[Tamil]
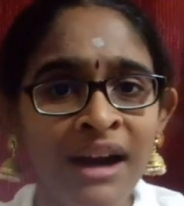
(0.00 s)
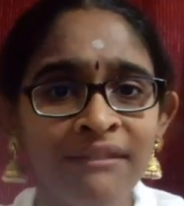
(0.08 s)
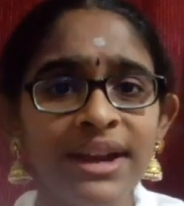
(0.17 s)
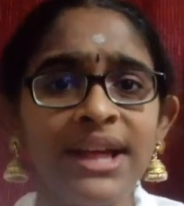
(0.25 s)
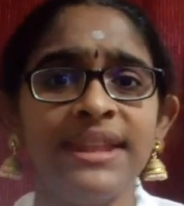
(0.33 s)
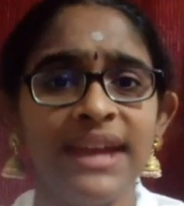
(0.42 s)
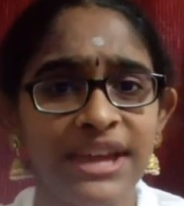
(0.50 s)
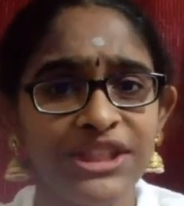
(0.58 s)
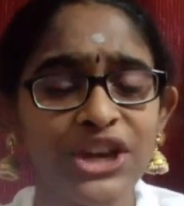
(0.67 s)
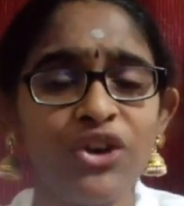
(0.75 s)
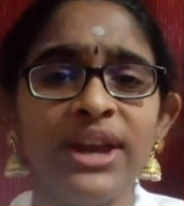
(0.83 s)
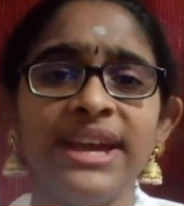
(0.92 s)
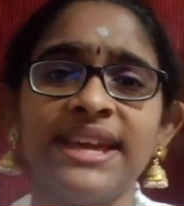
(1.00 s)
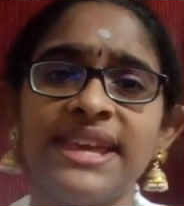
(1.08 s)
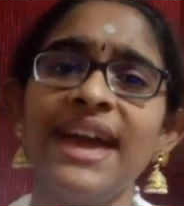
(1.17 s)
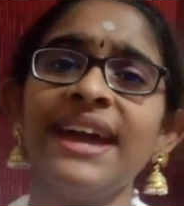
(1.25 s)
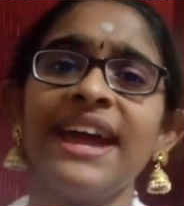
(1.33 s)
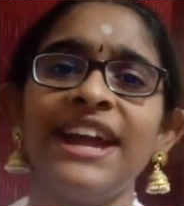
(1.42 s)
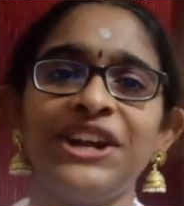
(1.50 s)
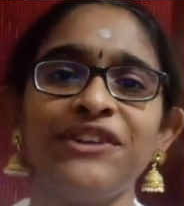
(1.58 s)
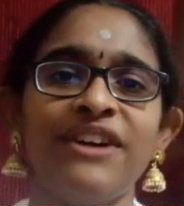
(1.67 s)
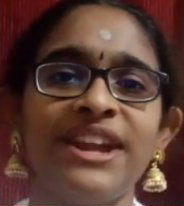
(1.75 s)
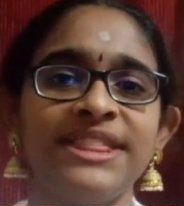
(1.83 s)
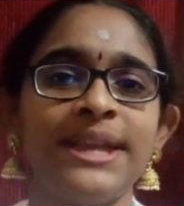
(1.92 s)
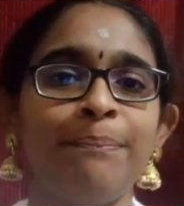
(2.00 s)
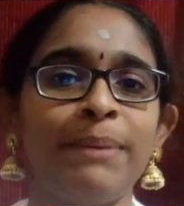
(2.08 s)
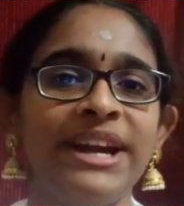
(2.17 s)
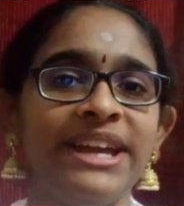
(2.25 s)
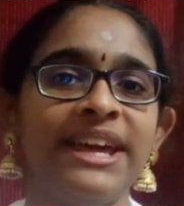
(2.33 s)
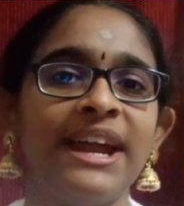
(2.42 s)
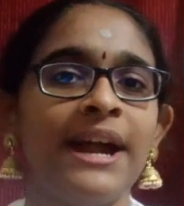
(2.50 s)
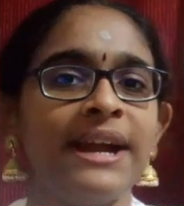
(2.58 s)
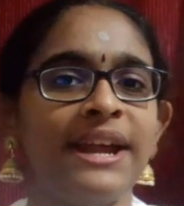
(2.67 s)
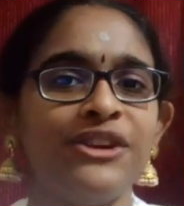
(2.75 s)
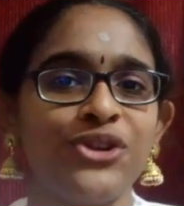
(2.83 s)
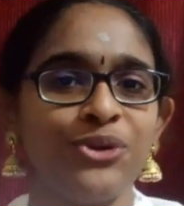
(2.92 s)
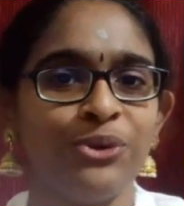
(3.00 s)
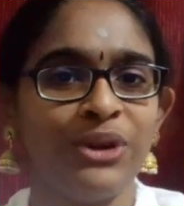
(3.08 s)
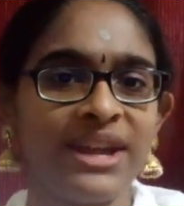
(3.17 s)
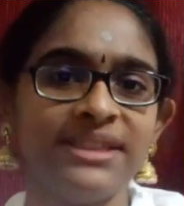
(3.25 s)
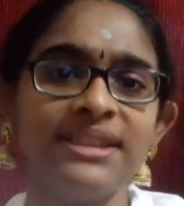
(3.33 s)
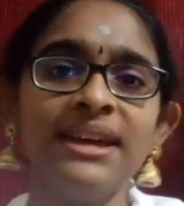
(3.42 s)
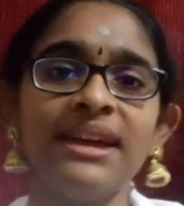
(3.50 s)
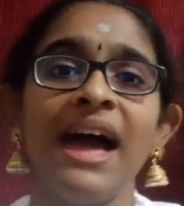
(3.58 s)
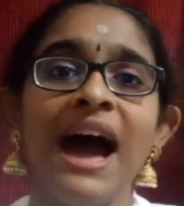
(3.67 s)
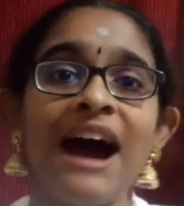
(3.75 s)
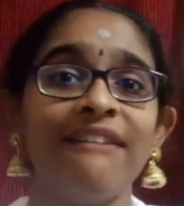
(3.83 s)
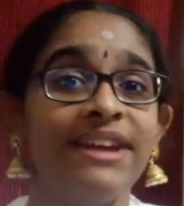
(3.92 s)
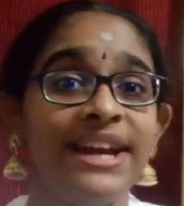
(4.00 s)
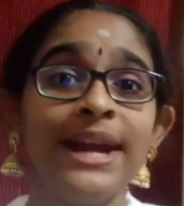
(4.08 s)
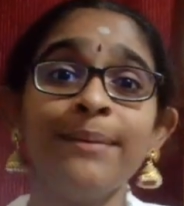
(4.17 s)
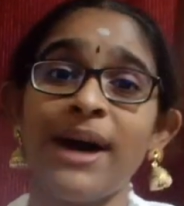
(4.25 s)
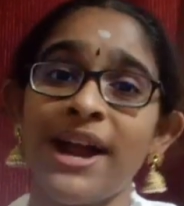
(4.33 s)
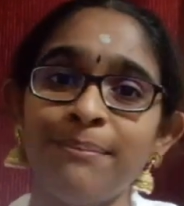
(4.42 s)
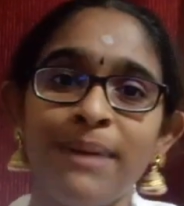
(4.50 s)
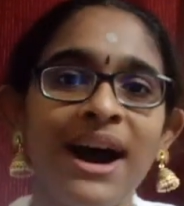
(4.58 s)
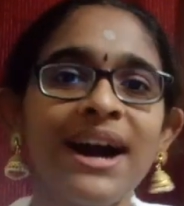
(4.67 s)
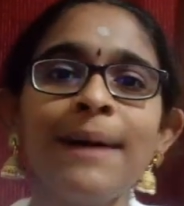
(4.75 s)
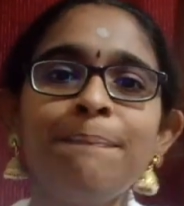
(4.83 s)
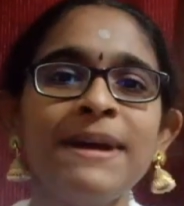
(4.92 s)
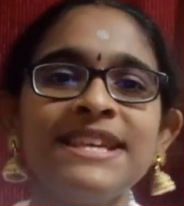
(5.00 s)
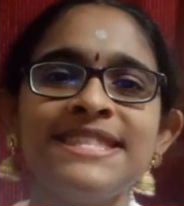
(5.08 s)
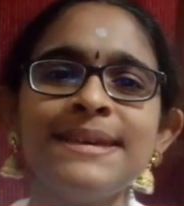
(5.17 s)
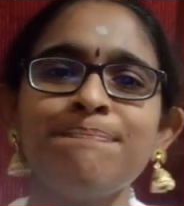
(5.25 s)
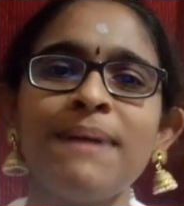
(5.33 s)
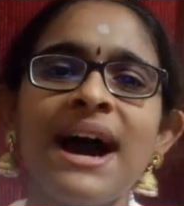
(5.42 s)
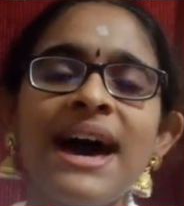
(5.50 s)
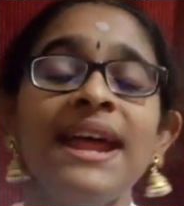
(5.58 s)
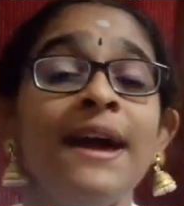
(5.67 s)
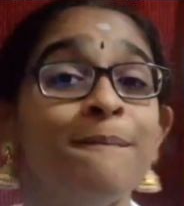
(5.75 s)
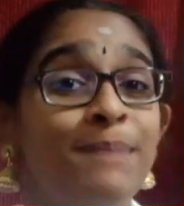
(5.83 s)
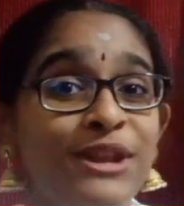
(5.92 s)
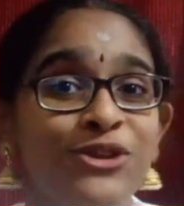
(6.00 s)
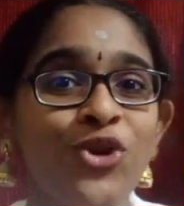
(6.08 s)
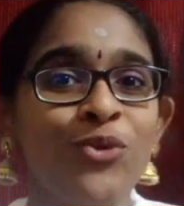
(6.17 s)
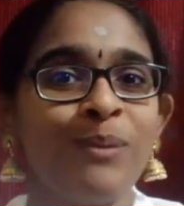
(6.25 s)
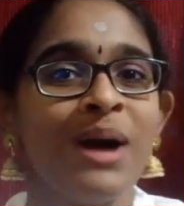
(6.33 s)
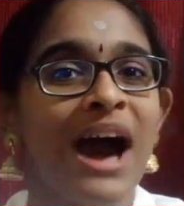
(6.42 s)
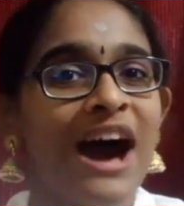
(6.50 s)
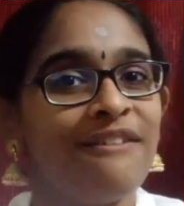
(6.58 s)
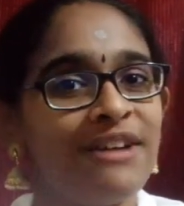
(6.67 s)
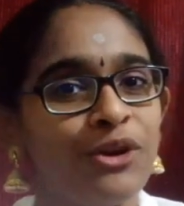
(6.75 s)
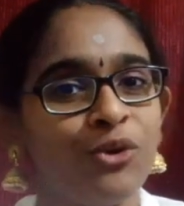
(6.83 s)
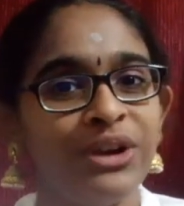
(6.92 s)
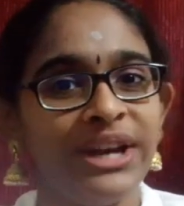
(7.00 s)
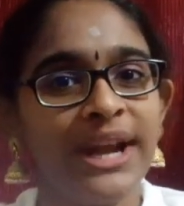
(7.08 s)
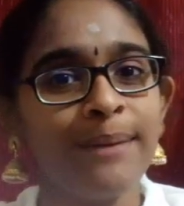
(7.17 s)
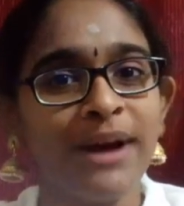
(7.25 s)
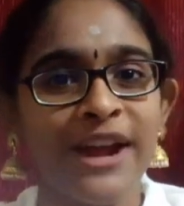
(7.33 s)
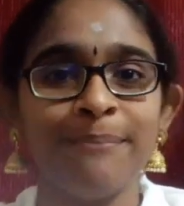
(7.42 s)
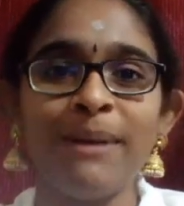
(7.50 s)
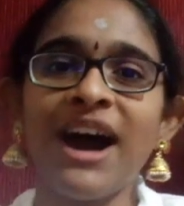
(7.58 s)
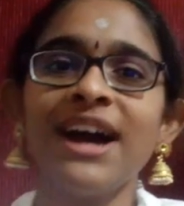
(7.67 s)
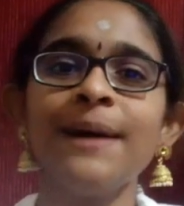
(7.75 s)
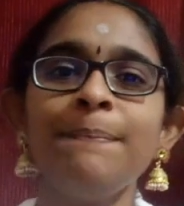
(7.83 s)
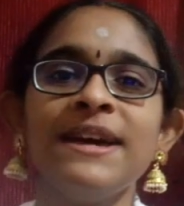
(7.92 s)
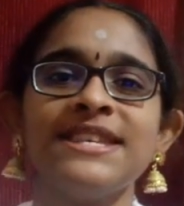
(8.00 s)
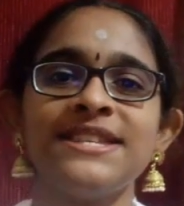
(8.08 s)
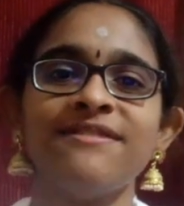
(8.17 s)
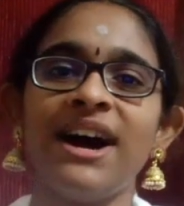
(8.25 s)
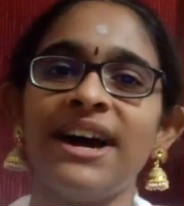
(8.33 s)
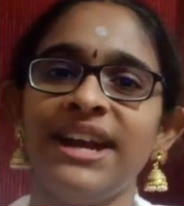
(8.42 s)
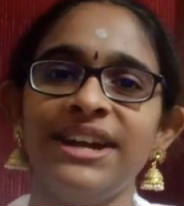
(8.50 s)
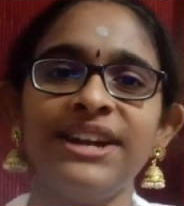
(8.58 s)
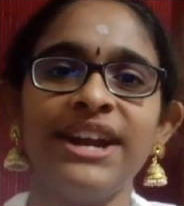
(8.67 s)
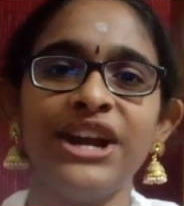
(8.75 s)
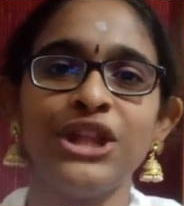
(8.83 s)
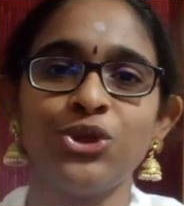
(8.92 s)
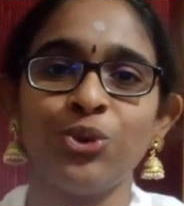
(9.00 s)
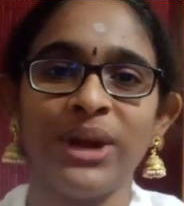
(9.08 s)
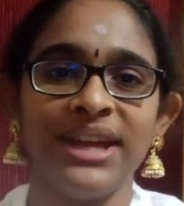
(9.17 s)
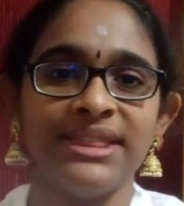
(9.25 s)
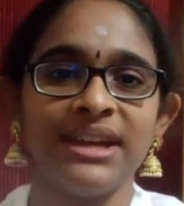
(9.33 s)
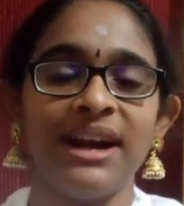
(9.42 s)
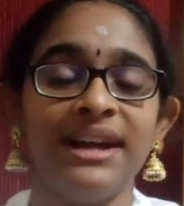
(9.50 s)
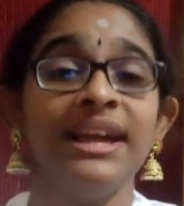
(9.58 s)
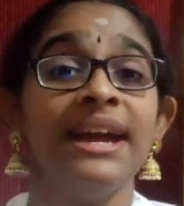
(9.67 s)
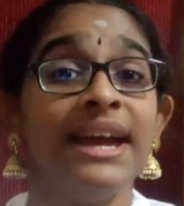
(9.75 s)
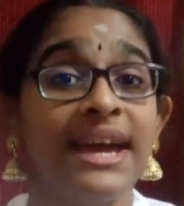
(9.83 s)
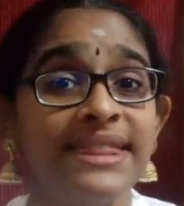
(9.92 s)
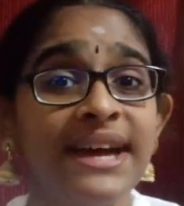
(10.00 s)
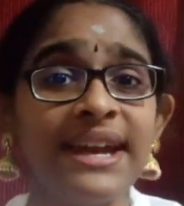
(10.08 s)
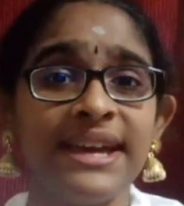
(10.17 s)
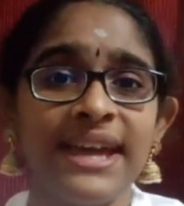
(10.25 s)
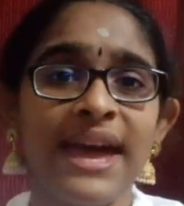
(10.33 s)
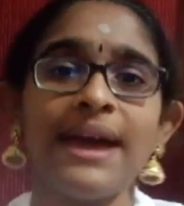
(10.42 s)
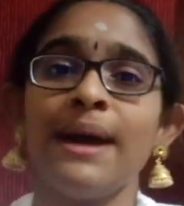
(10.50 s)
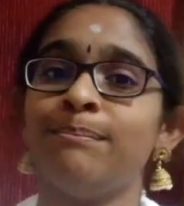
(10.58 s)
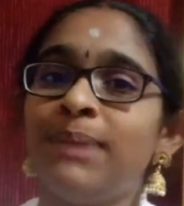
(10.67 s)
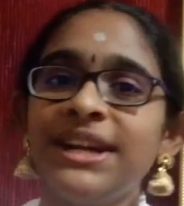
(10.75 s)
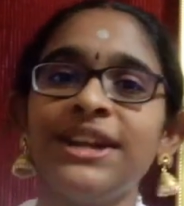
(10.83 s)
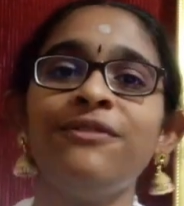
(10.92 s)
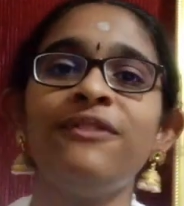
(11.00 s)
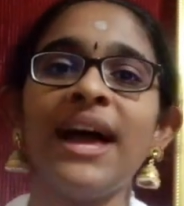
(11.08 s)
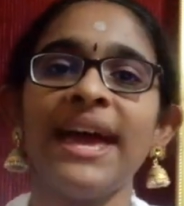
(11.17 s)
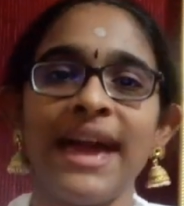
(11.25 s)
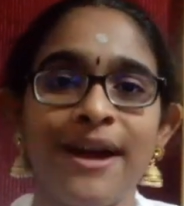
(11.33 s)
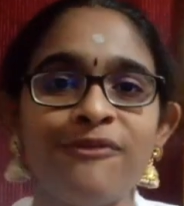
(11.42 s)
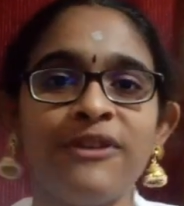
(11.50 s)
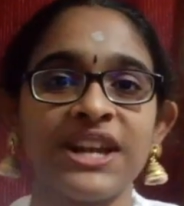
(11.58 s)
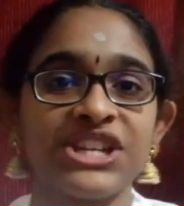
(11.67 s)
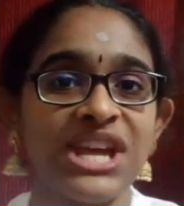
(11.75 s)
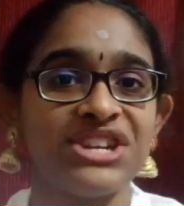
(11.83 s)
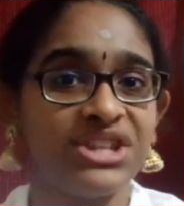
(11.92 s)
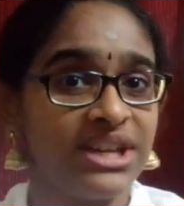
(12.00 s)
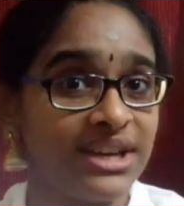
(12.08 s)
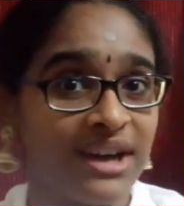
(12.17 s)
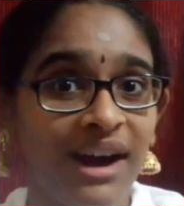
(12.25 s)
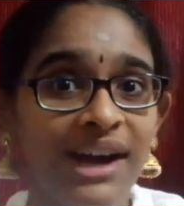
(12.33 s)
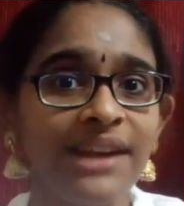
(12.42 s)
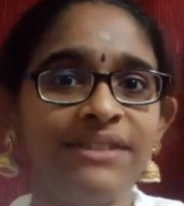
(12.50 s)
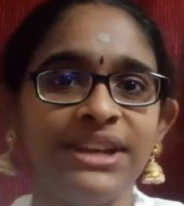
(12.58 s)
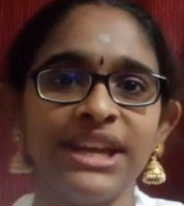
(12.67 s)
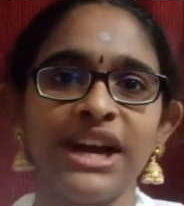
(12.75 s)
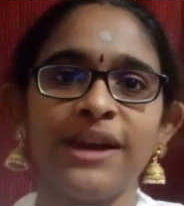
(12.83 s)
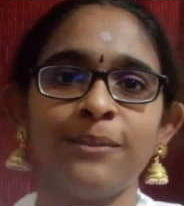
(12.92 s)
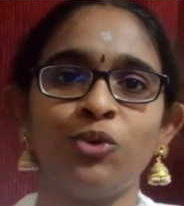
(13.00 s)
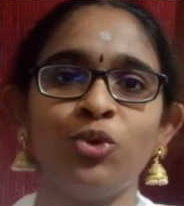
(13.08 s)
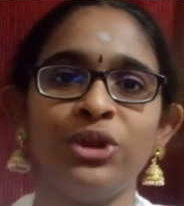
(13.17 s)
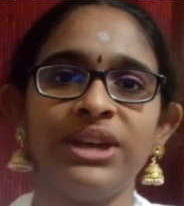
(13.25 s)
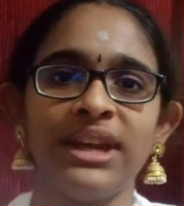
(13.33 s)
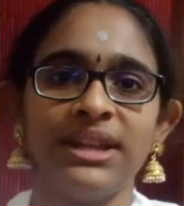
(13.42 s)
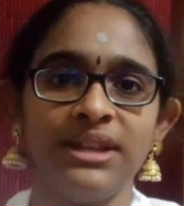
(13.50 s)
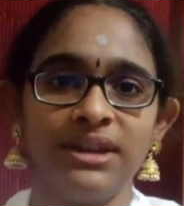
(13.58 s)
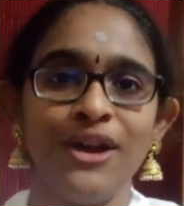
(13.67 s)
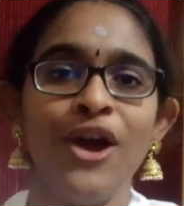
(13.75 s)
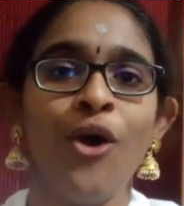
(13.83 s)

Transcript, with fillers: அவனது எதிரொலியையே கேட்டு வருத்தப்படுகிறான் என்று உணர்ந்து அவரிடம் அன்பாக பேசிப்பார் பின்னும் அவர் உன்னிடம் அன்பாக பேசுவார் என்று எடுத்துரைத்தாள் இதனையே பட்டர்ஃபிளை எஃபெக்ட் என்று கால விஞ்ஞானம் கூறுகிறது